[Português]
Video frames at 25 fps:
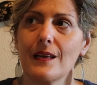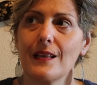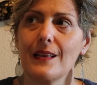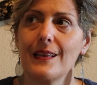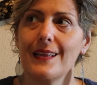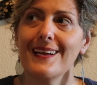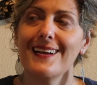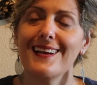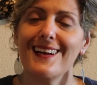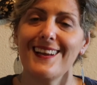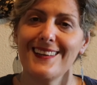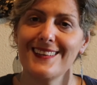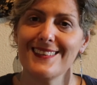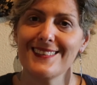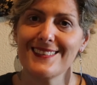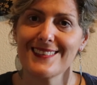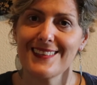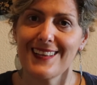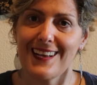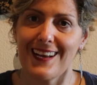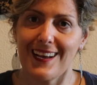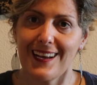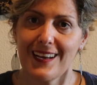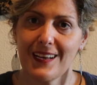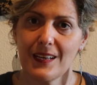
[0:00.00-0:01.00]

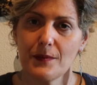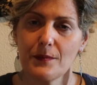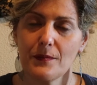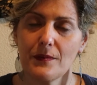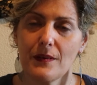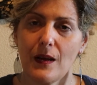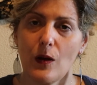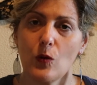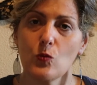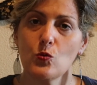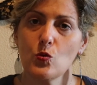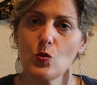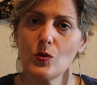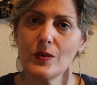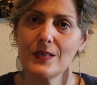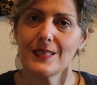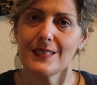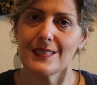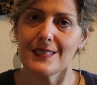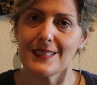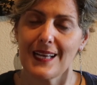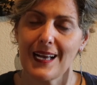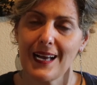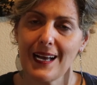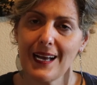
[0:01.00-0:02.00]
legalizar,
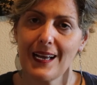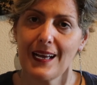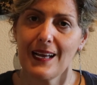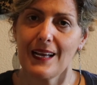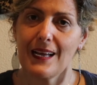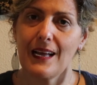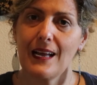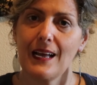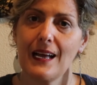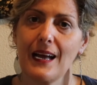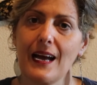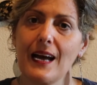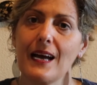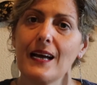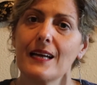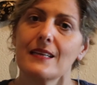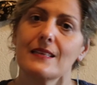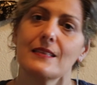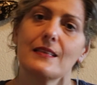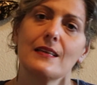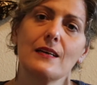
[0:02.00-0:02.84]
autorizar a,